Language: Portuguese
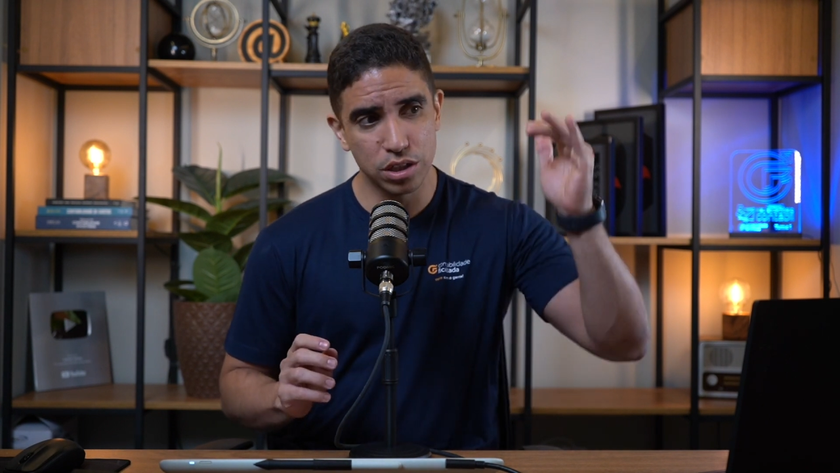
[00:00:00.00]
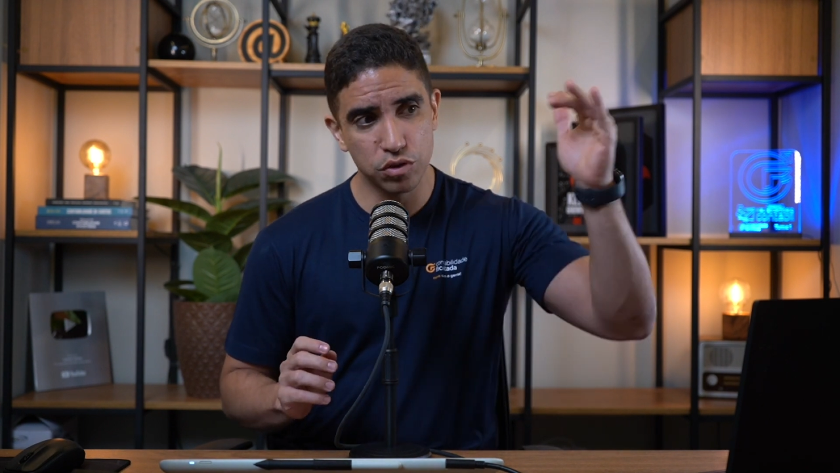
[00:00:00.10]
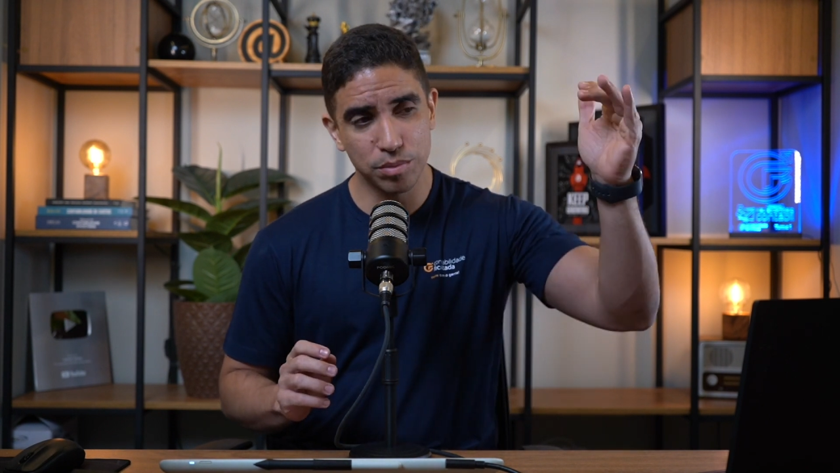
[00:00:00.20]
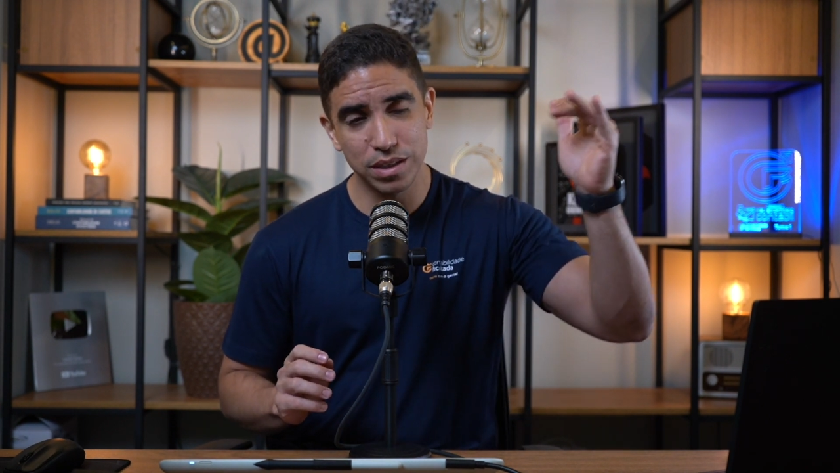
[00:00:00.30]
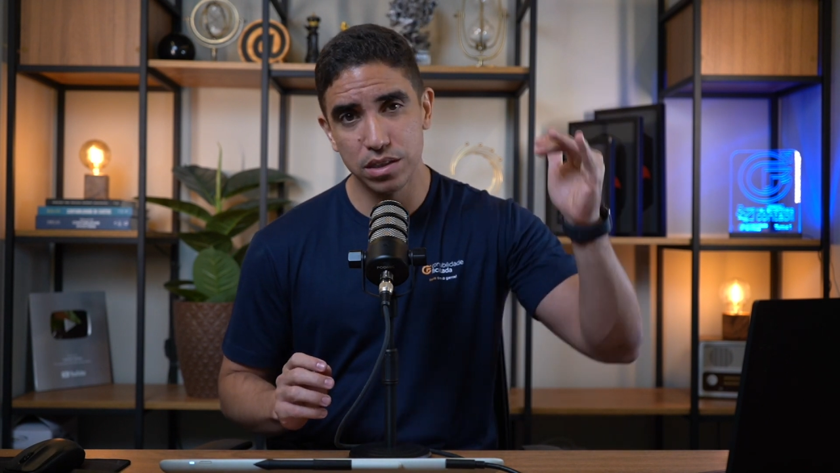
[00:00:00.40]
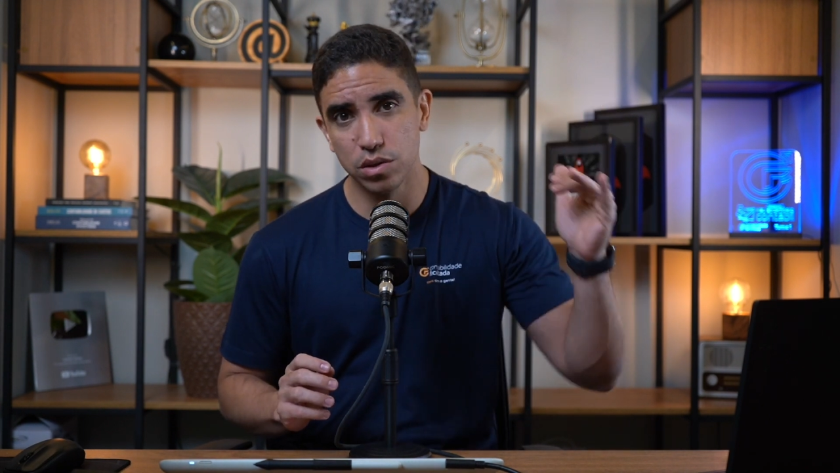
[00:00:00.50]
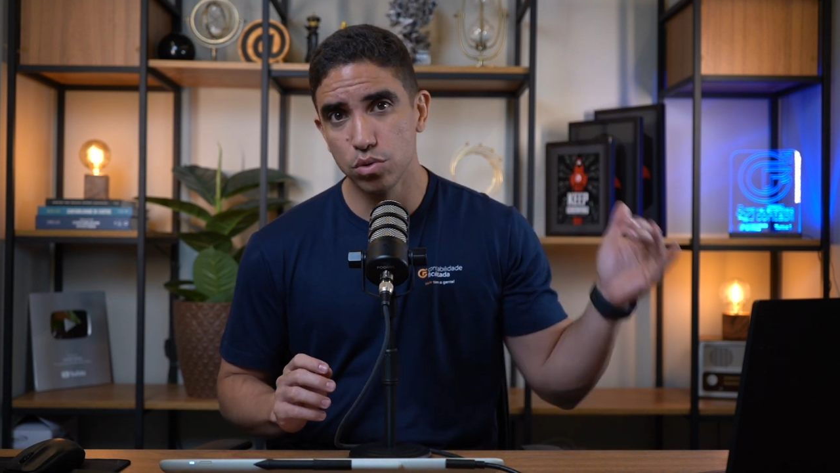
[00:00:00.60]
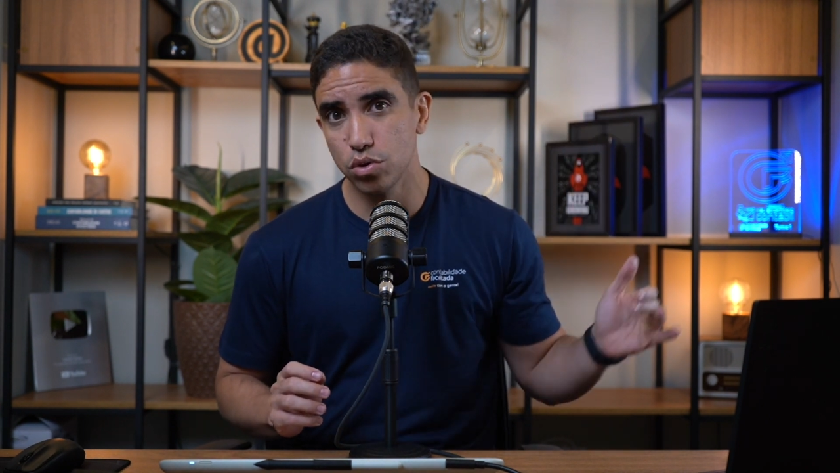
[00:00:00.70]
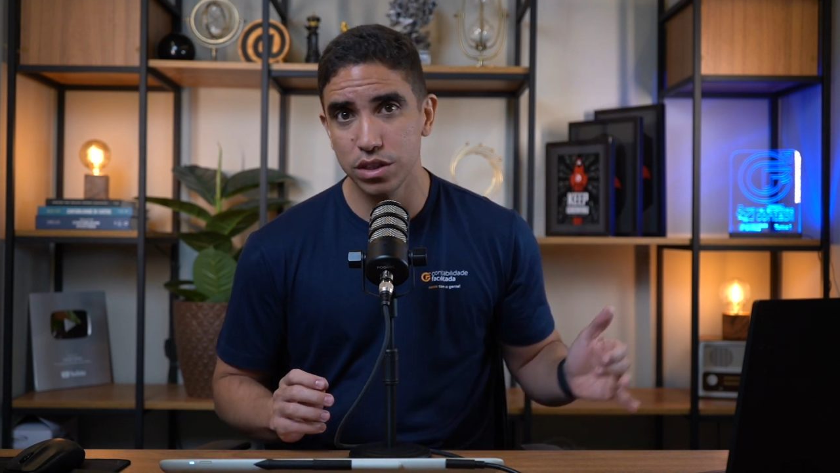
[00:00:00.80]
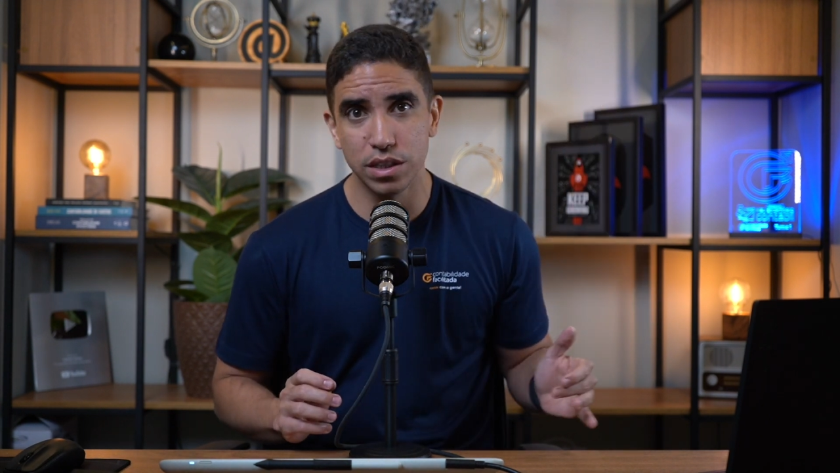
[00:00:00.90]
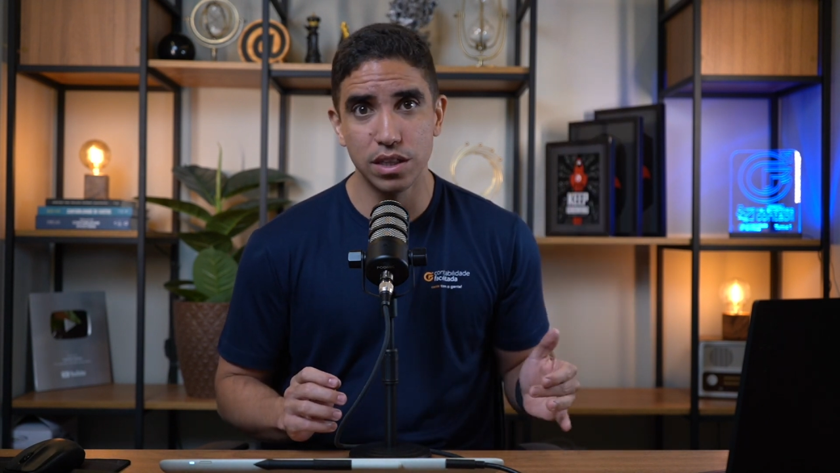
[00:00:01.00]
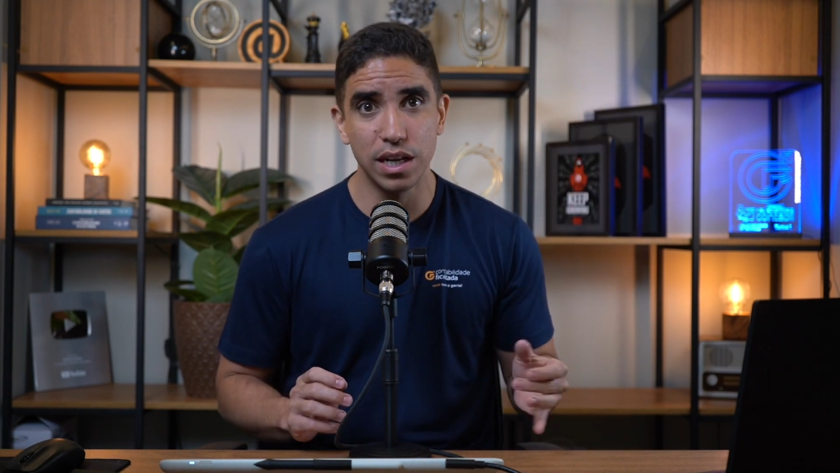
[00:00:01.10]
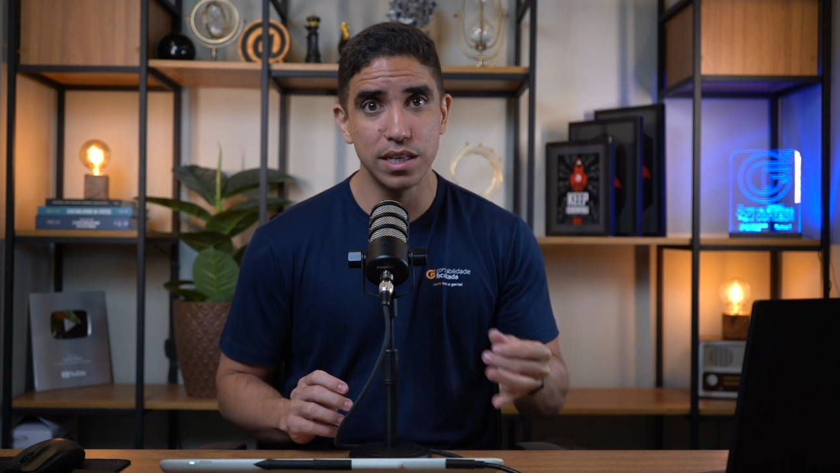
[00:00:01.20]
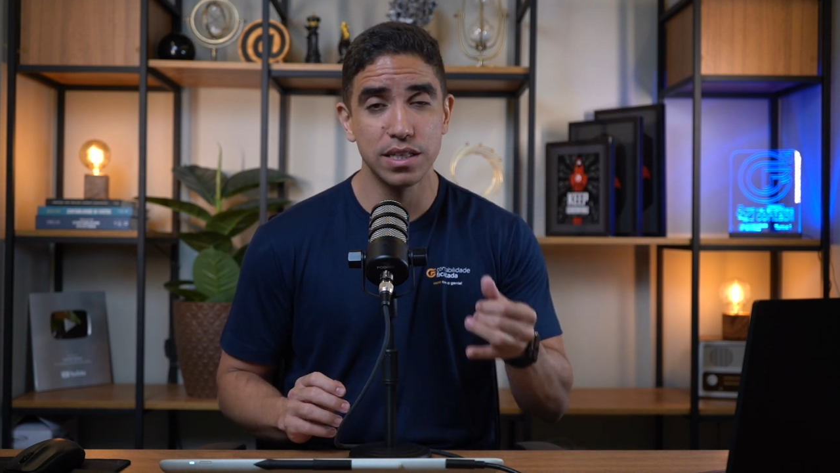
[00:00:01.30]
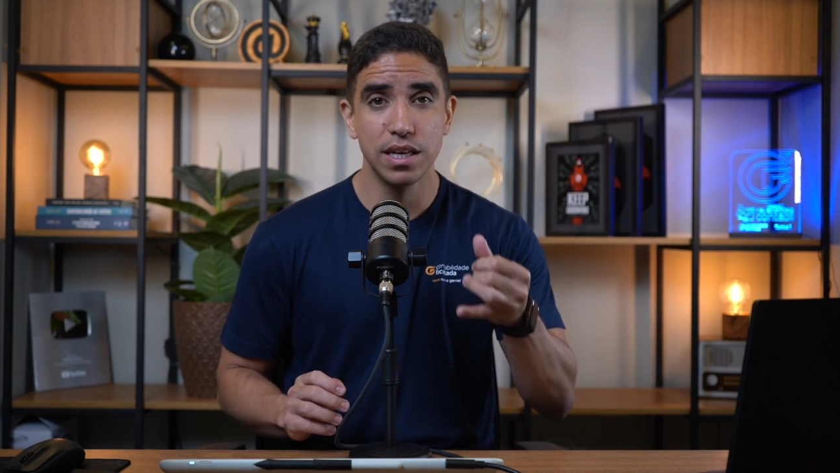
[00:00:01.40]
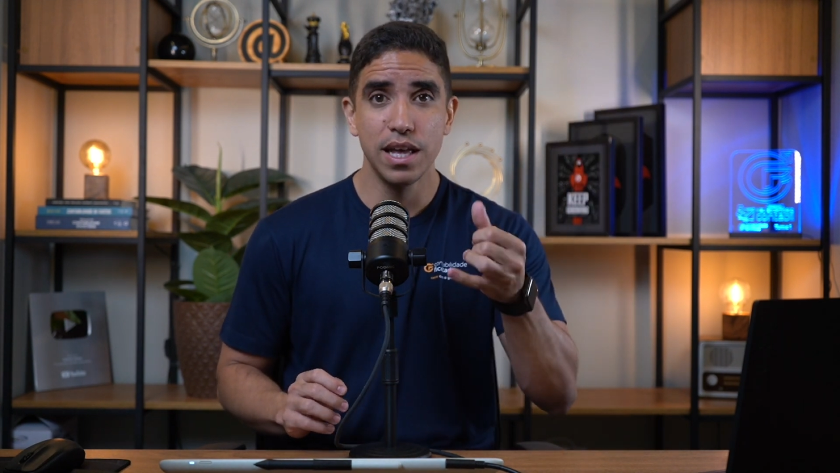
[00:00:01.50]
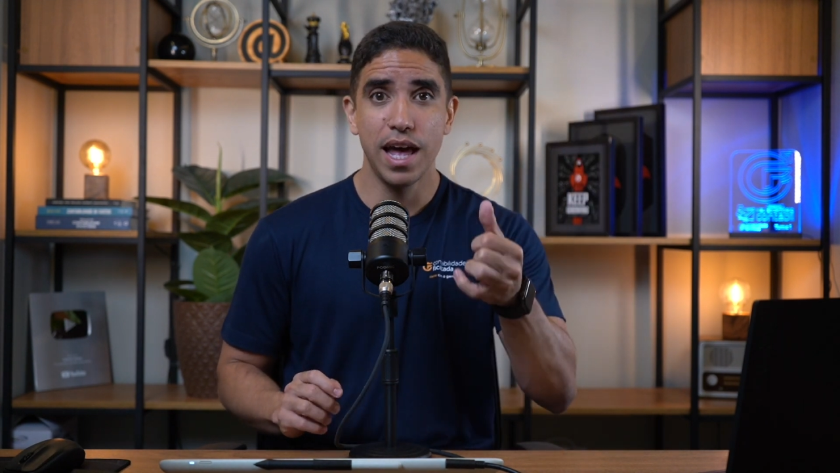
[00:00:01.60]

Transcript: transformação 1, 2 e 3.